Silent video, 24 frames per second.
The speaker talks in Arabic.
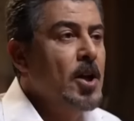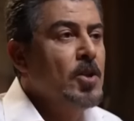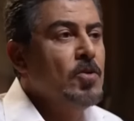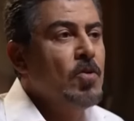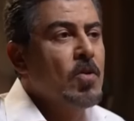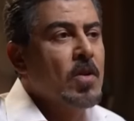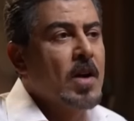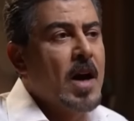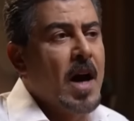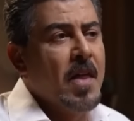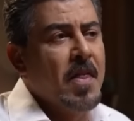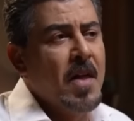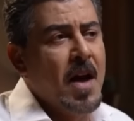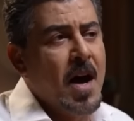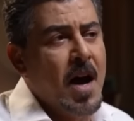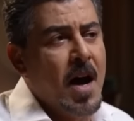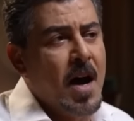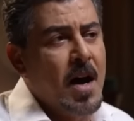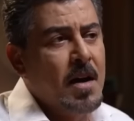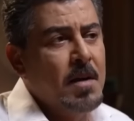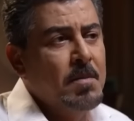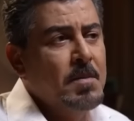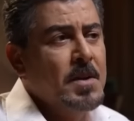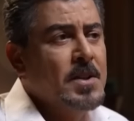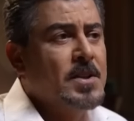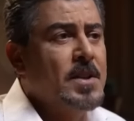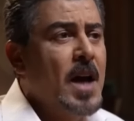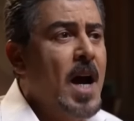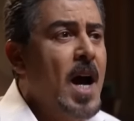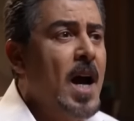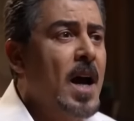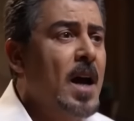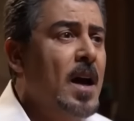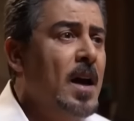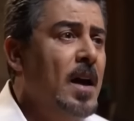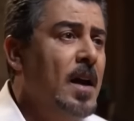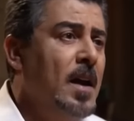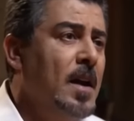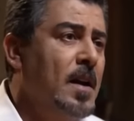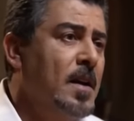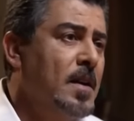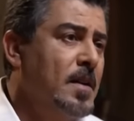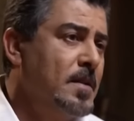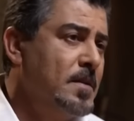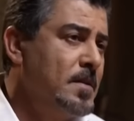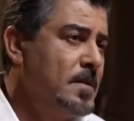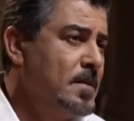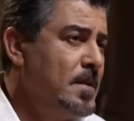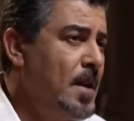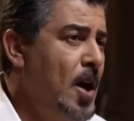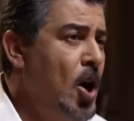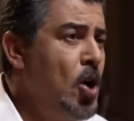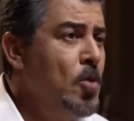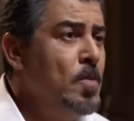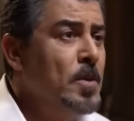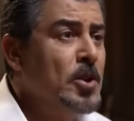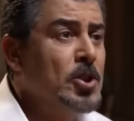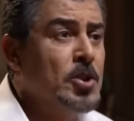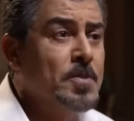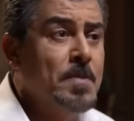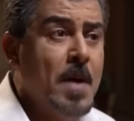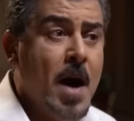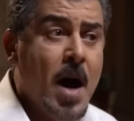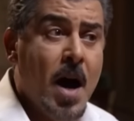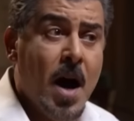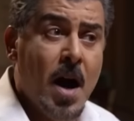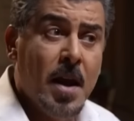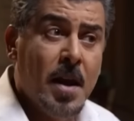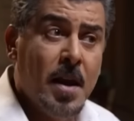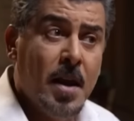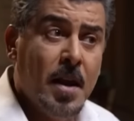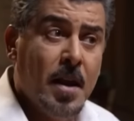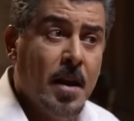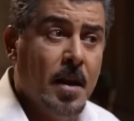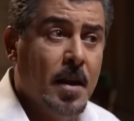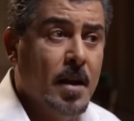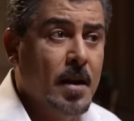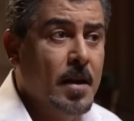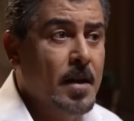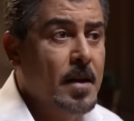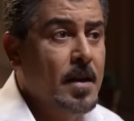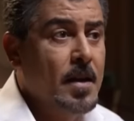انه القضاء متاخر أو متماهي